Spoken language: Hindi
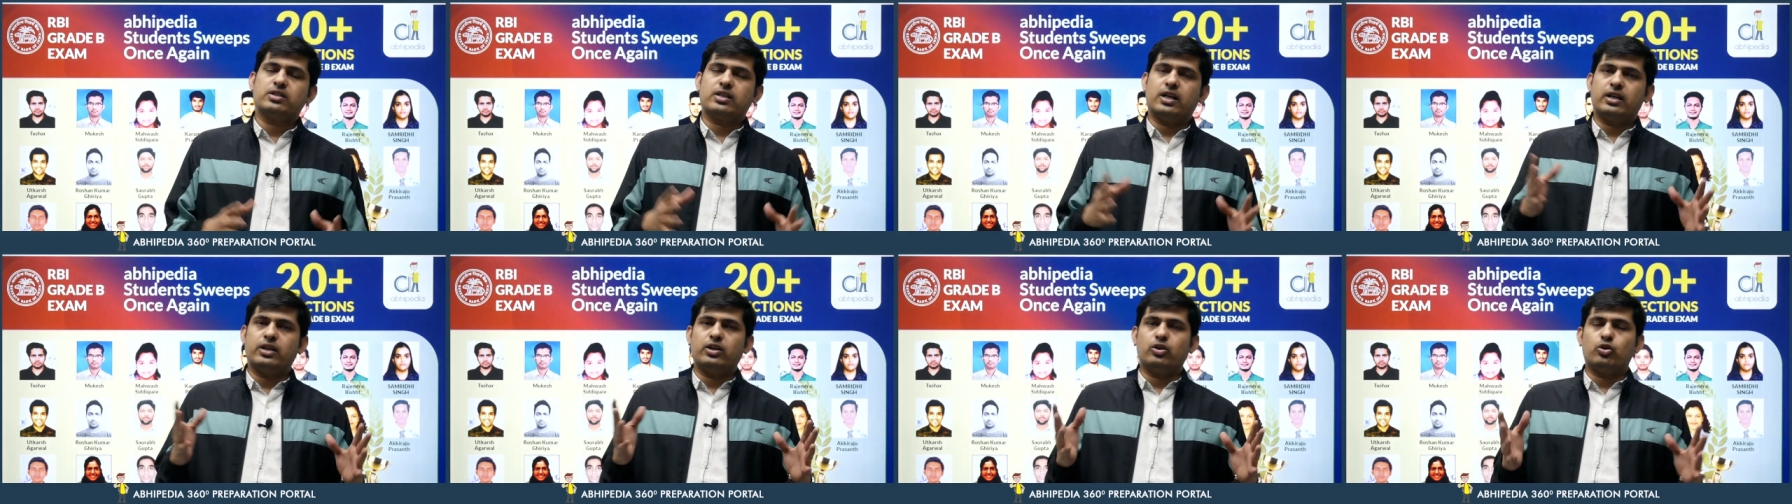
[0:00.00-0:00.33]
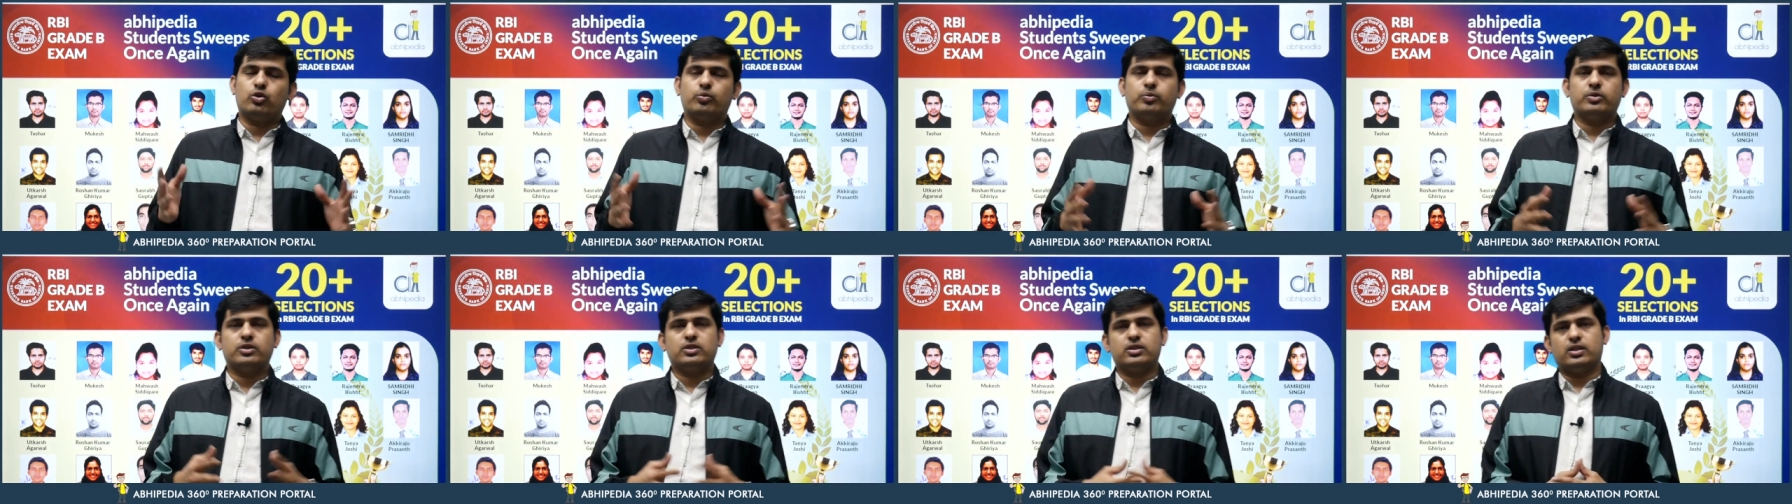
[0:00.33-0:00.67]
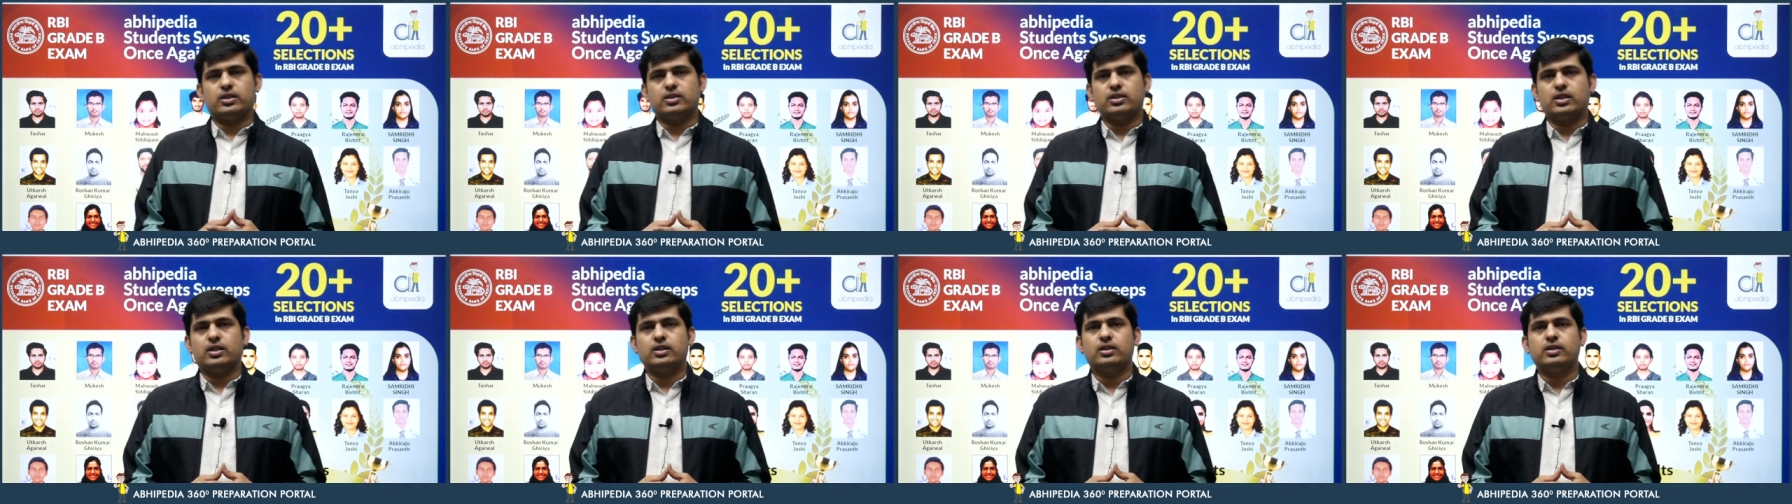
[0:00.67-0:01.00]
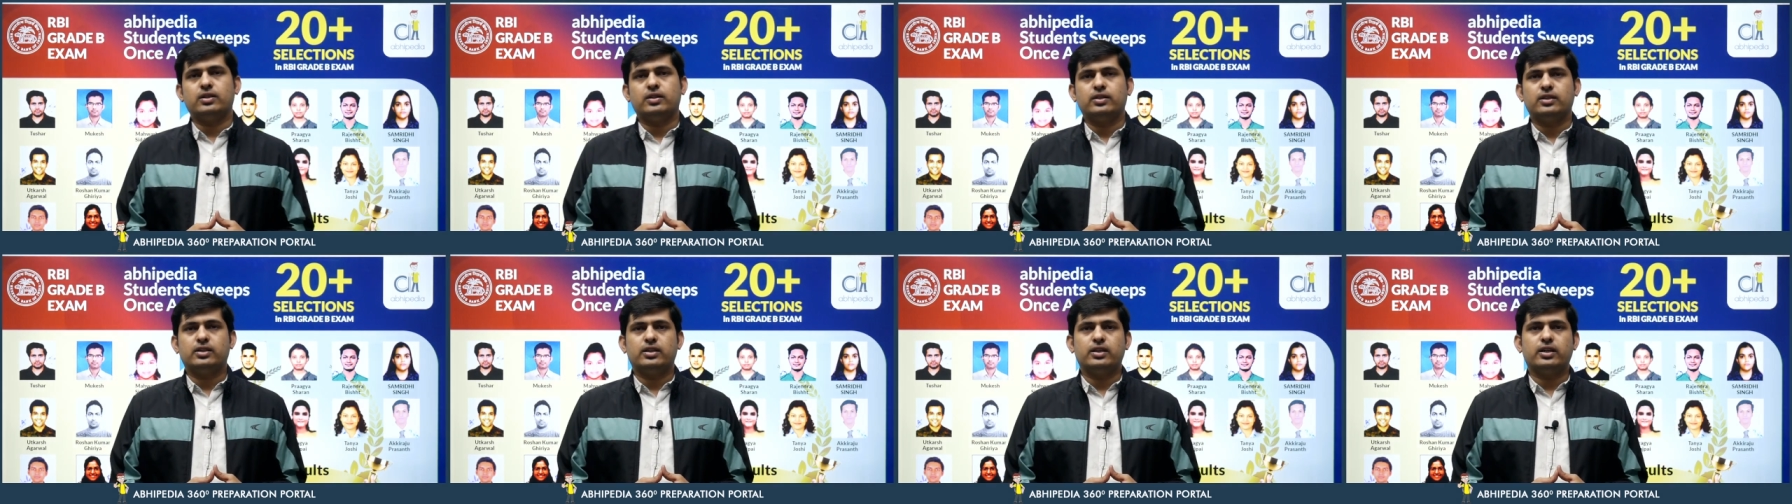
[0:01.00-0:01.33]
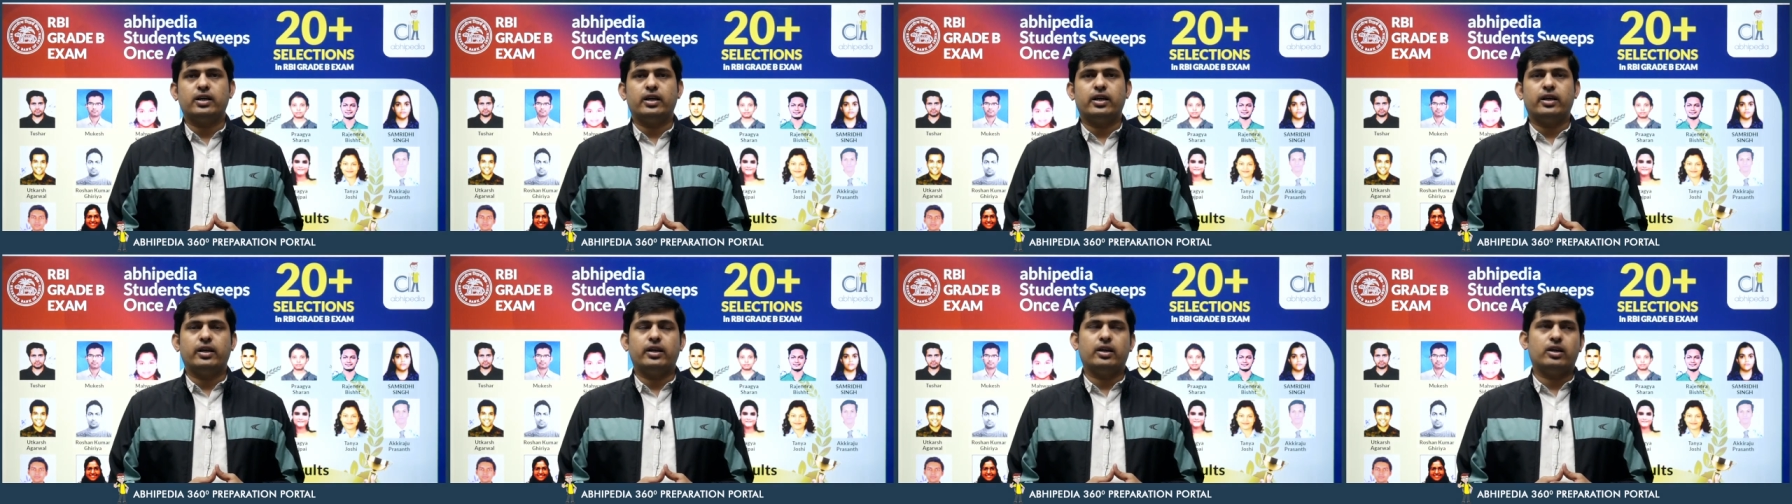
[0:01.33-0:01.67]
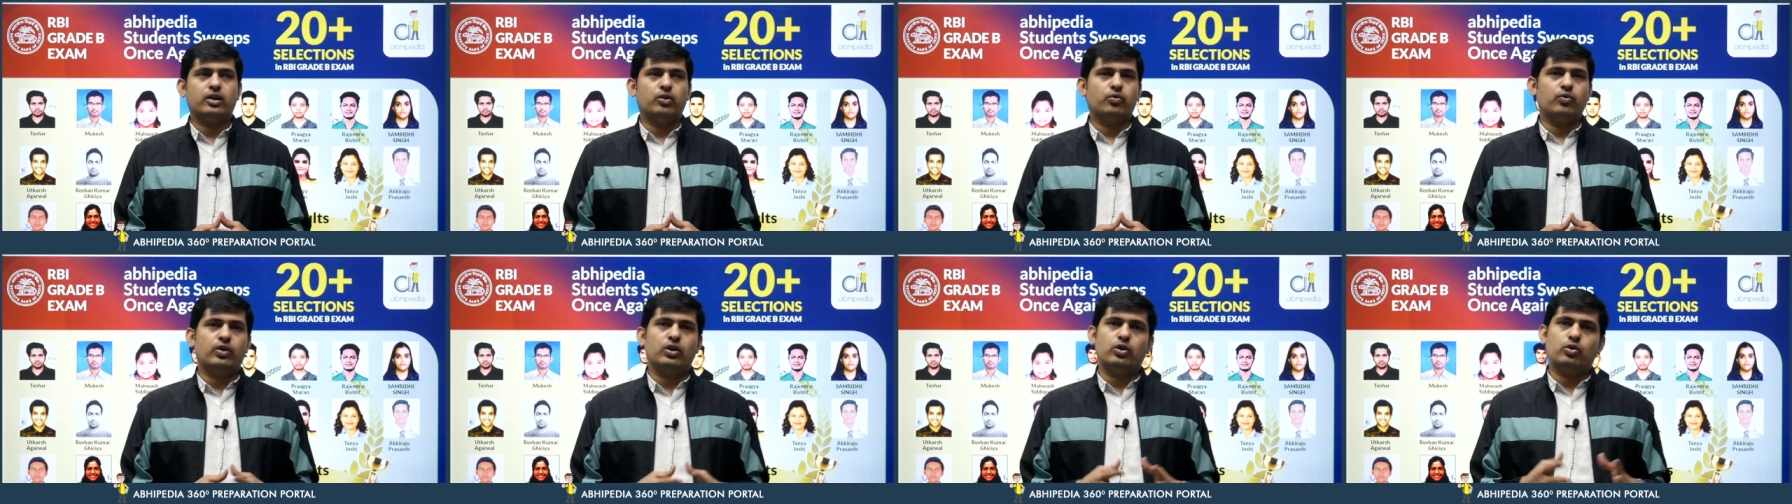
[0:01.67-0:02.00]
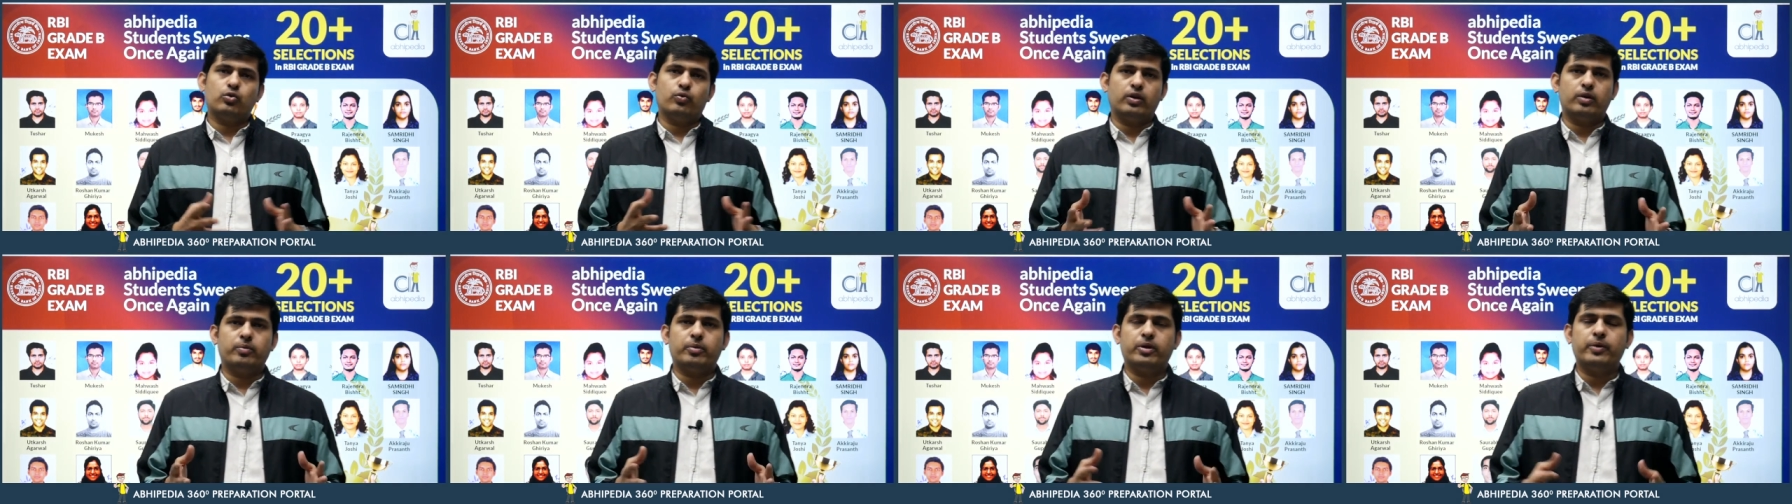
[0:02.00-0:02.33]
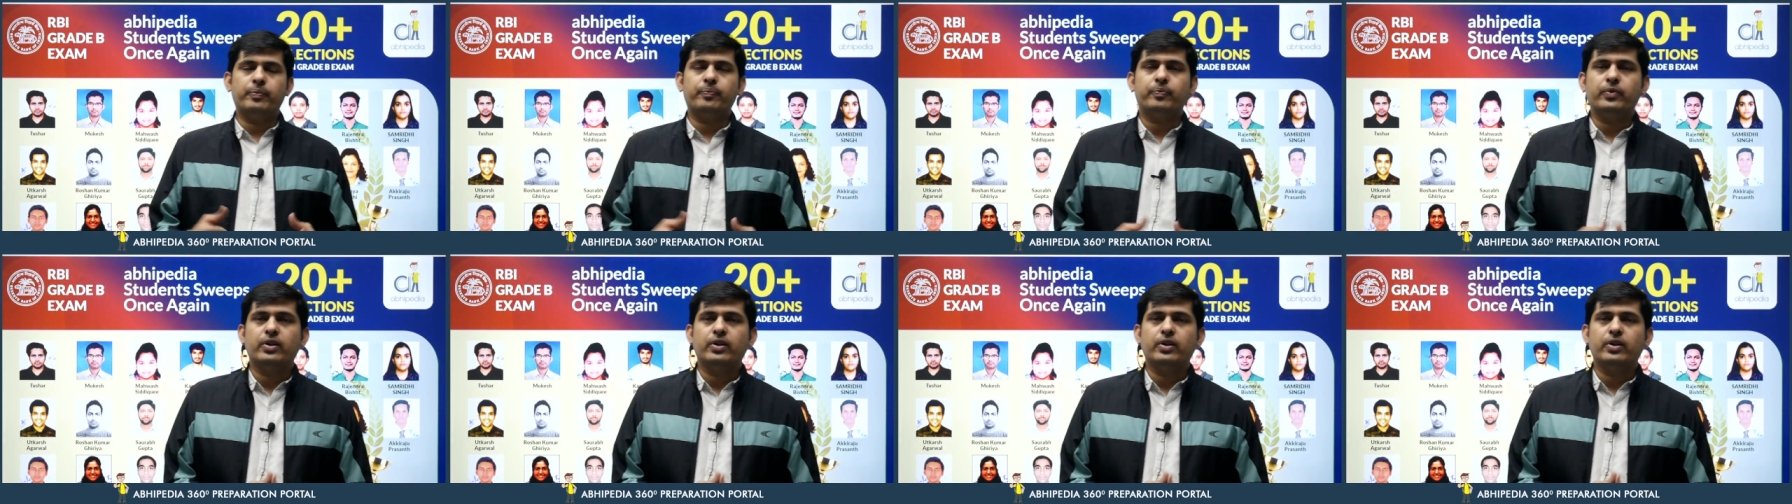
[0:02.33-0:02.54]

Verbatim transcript: सारे टॉपर्स के साथ ठीक है एक वन टू वन में